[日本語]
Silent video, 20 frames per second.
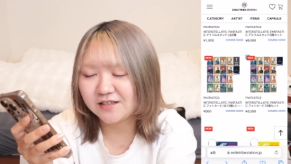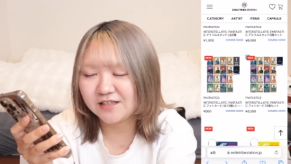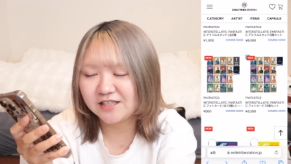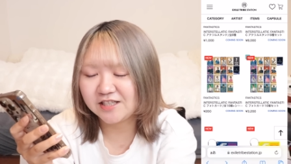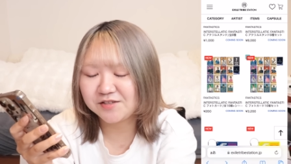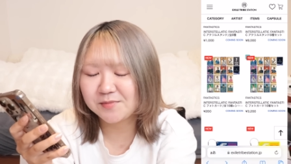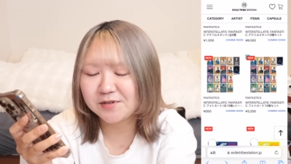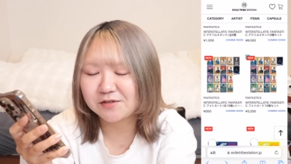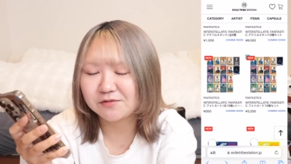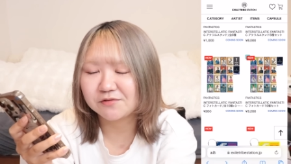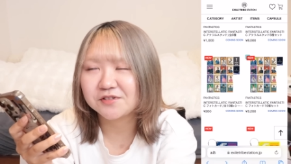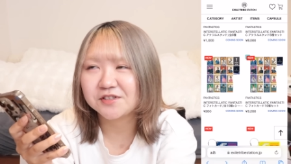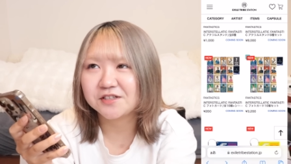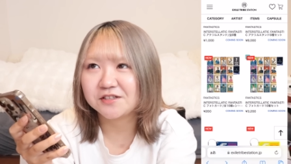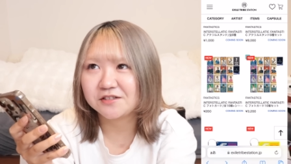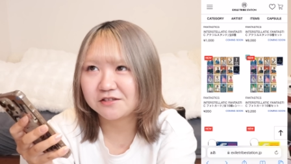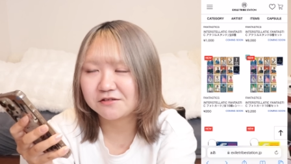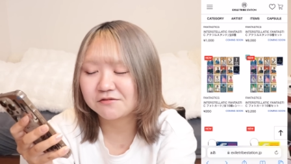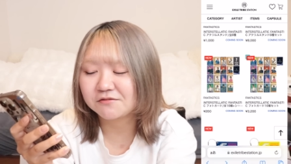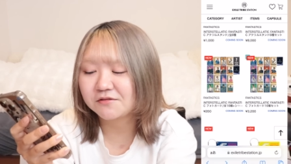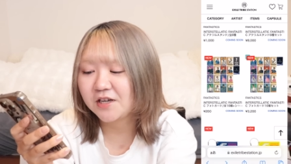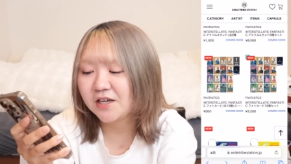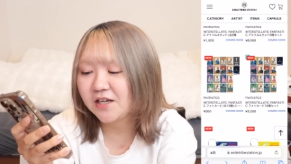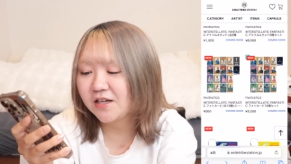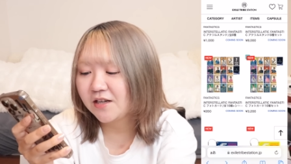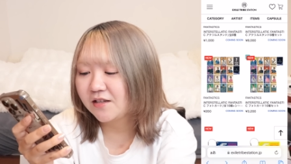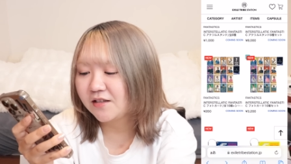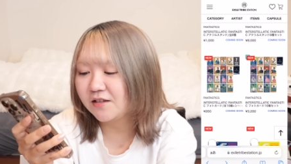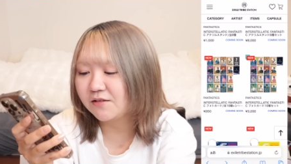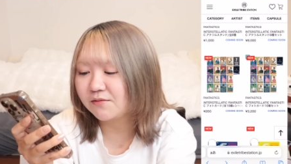で、1万6000円でしょ
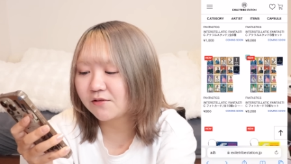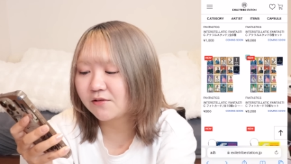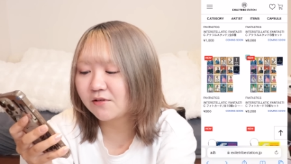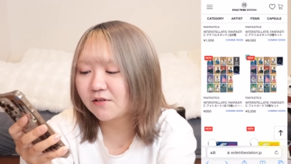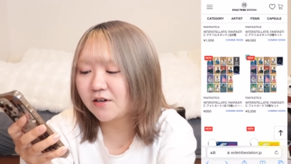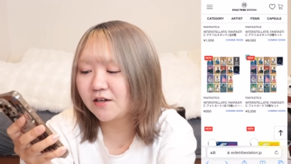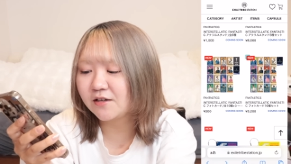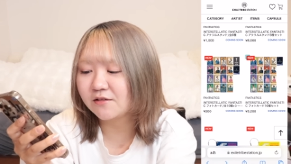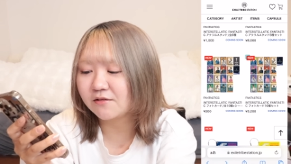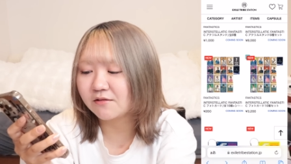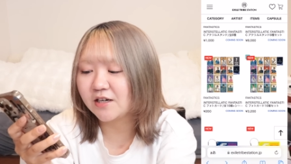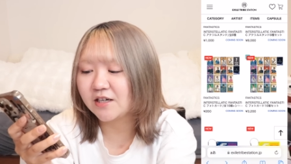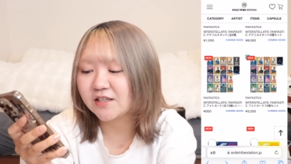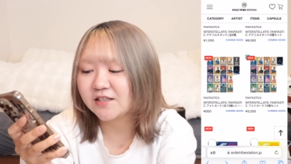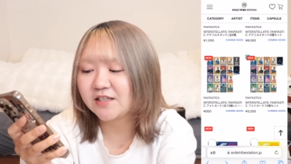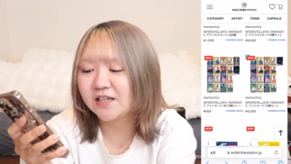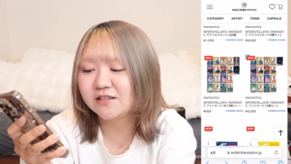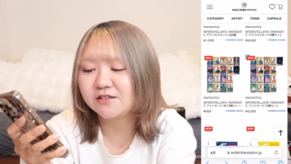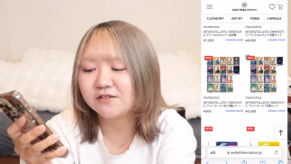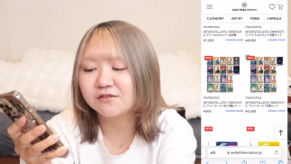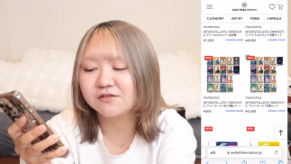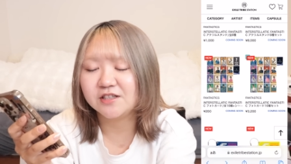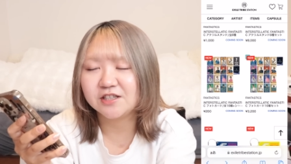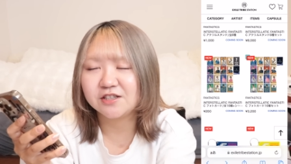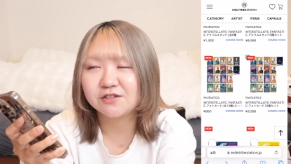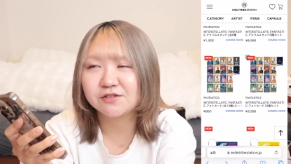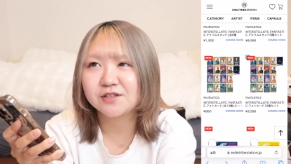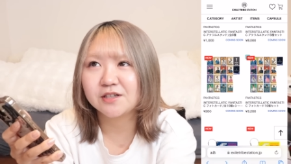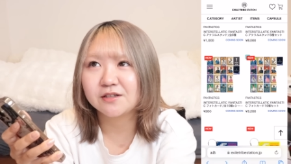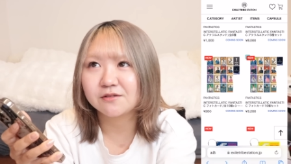で、フォトカードは32
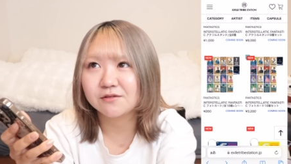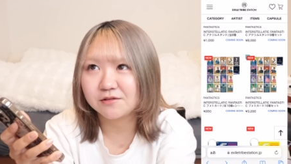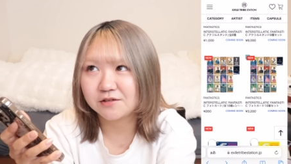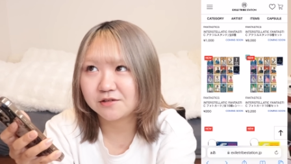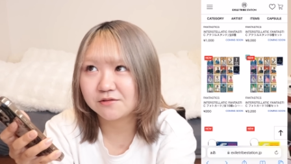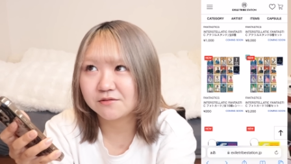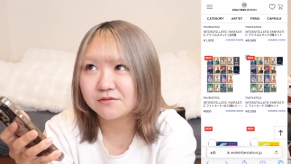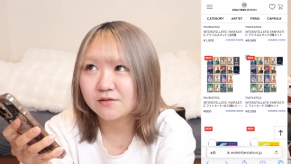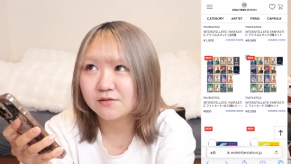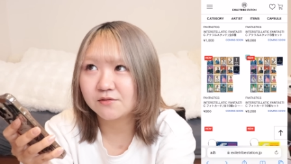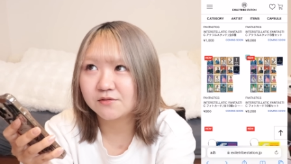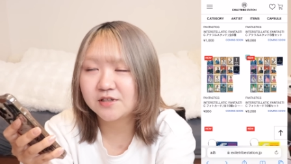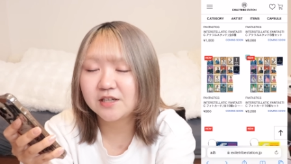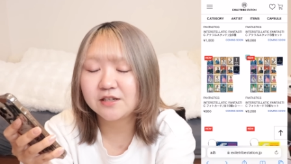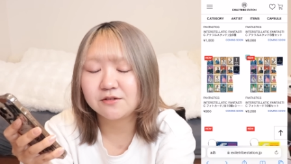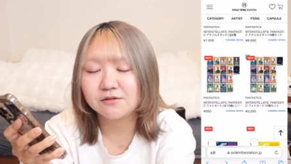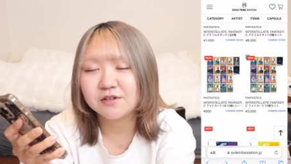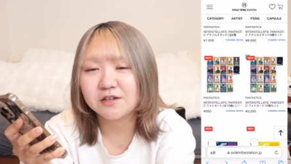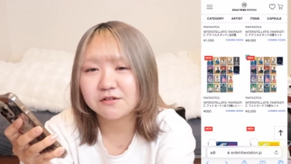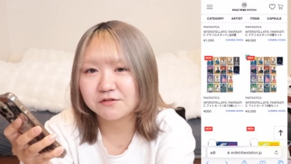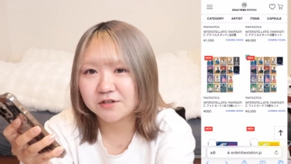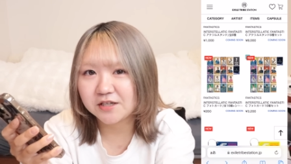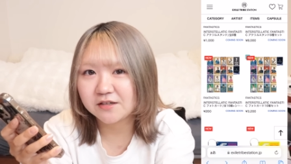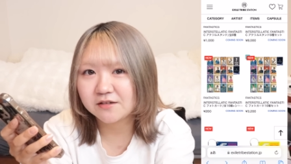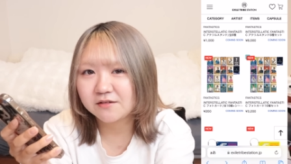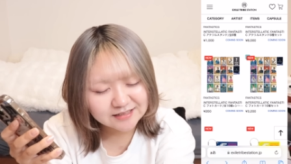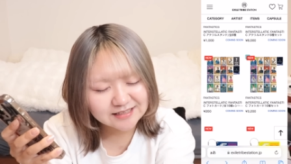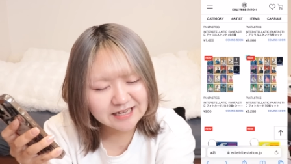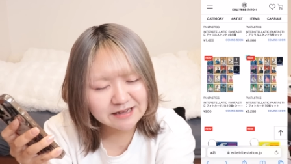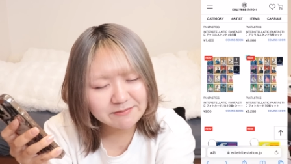種セットでしょ ?6400 円。
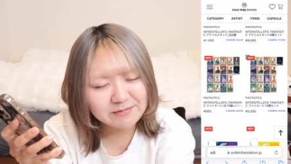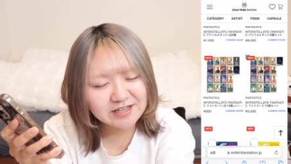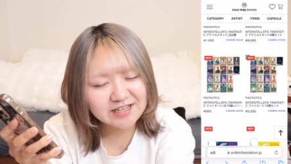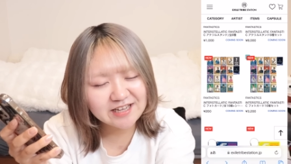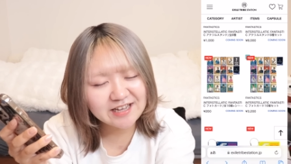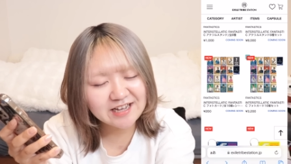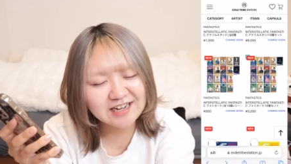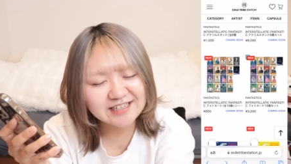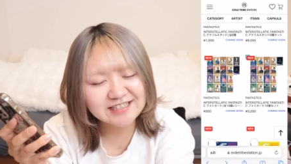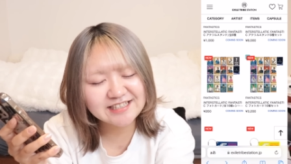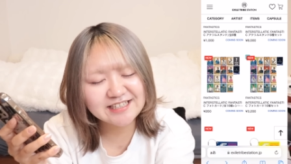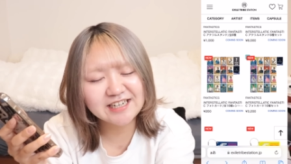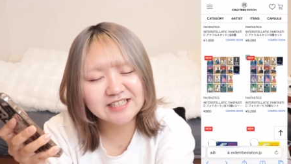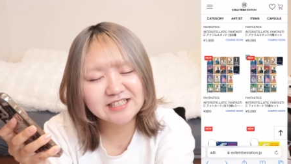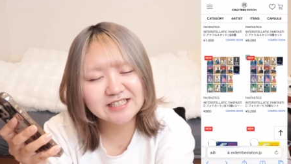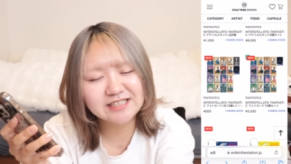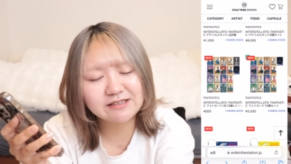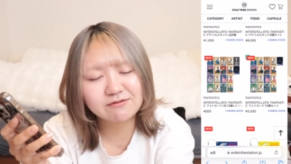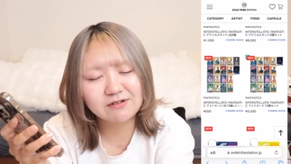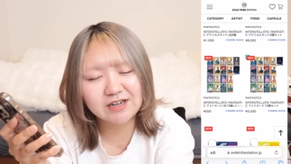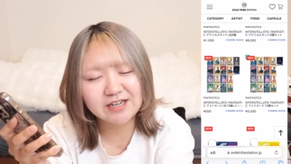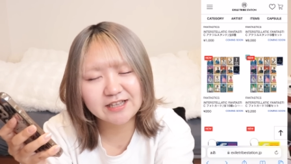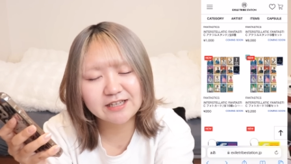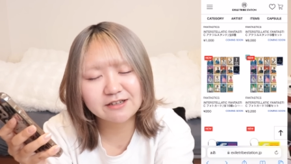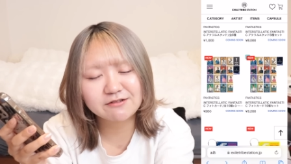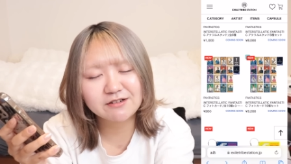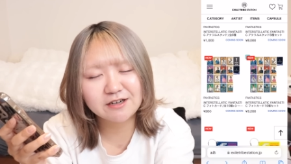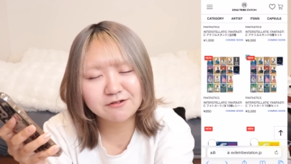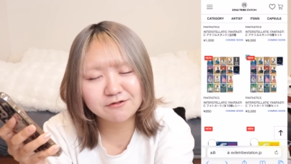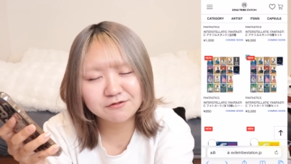せめて88に分けて
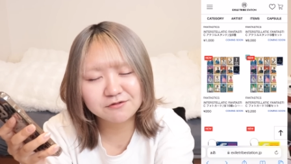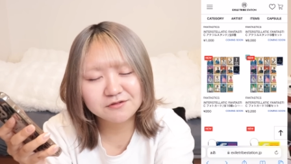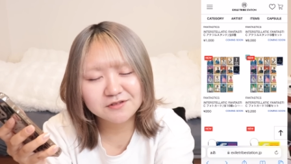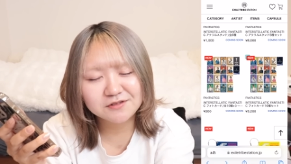くれる